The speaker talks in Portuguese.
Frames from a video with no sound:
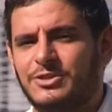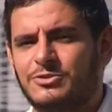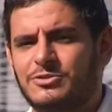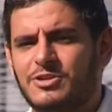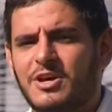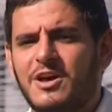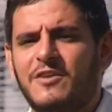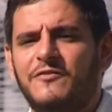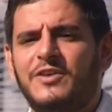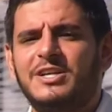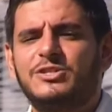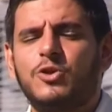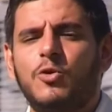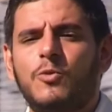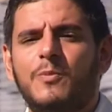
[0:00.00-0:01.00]
anos
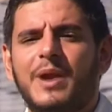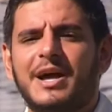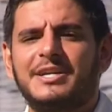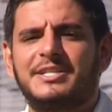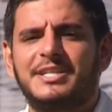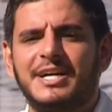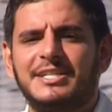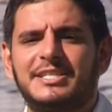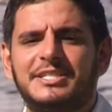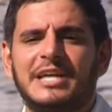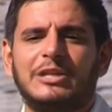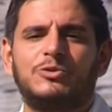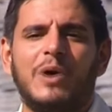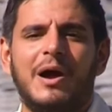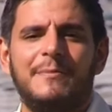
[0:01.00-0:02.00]
vislumbra a chance
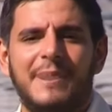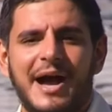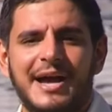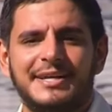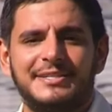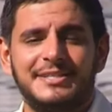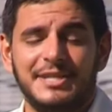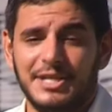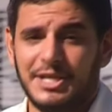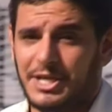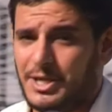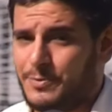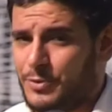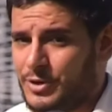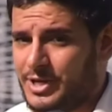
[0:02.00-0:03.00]
de atuar mais
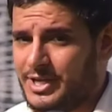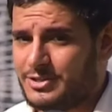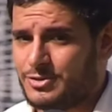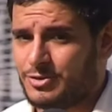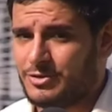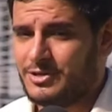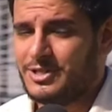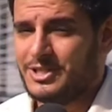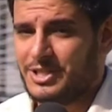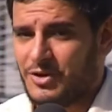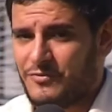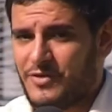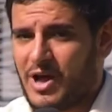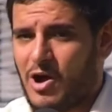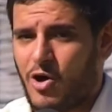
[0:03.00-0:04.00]
e, por isso,
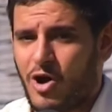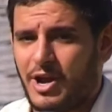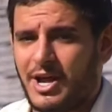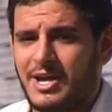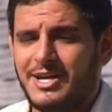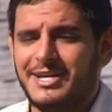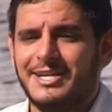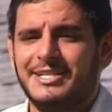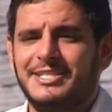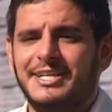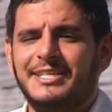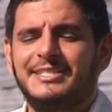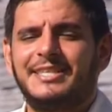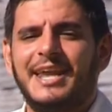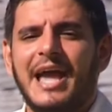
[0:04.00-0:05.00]
não vê a hora de
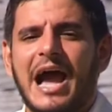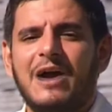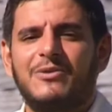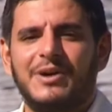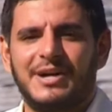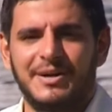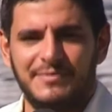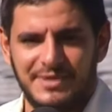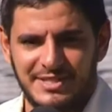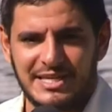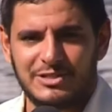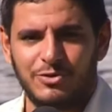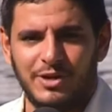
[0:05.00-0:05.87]
estrear com a camisa